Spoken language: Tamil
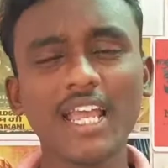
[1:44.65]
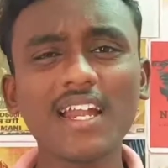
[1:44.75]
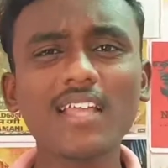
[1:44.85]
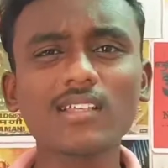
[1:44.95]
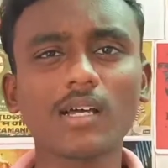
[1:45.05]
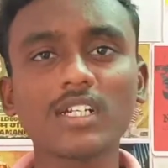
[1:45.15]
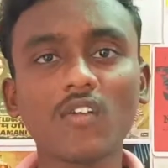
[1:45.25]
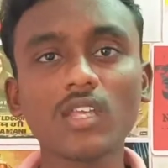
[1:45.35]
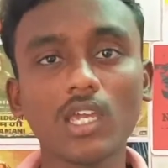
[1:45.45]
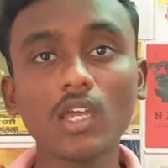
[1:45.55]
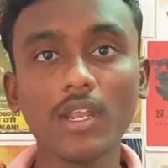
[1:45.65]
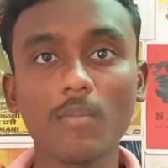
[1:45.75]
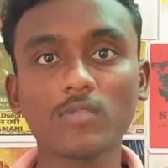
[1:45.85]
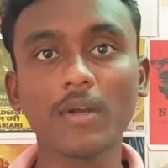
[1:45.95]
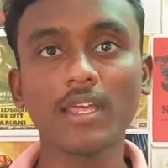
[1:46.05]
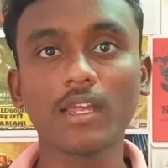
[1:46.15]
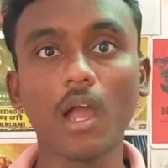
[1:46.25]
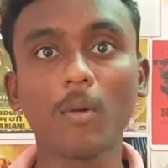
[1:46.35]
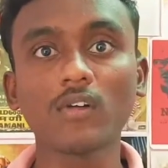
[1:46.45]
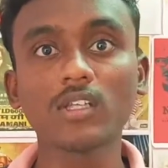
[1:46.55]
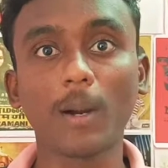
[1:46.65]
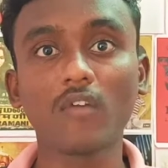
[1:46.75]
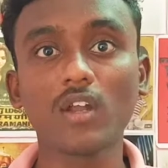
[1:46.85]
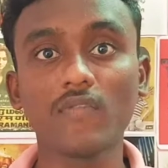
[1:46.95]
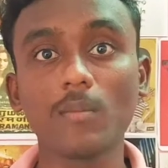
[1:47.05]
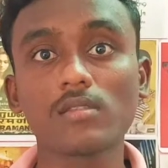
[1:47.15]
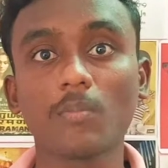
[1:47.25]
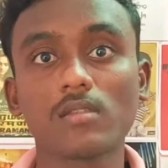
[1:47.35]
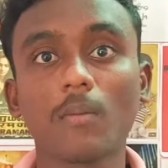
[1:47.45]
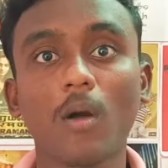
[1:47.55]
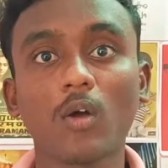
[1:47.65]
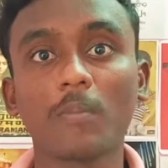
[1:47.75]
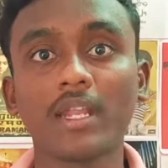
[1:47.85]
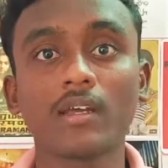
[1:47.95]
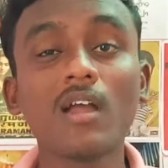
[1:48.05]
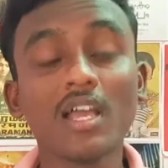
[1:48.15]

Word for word: என்னடா இந்த சப்ஜெக்ட் வந்து ஹீரோயினை பேஸ் பண்ணியிருக்கு அப்போ வந்து படம் ஃபுல்லாக ஃபெமினிசம் பேஸ் பேசியிருப்பாங்களோ அப்படின்னு